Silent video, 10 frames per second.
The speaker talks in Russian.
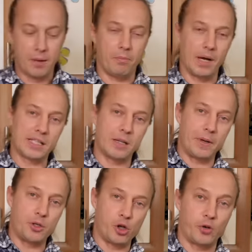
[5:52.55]
масло
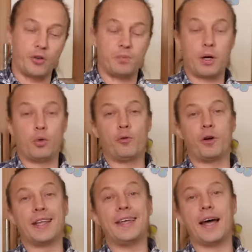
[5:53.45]
подчеркивает морковь,
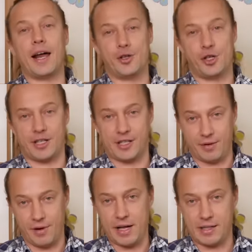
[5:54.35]
она ярче
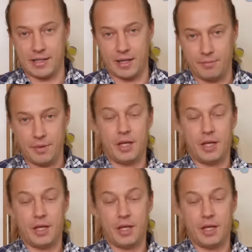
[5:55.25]
раскрывается,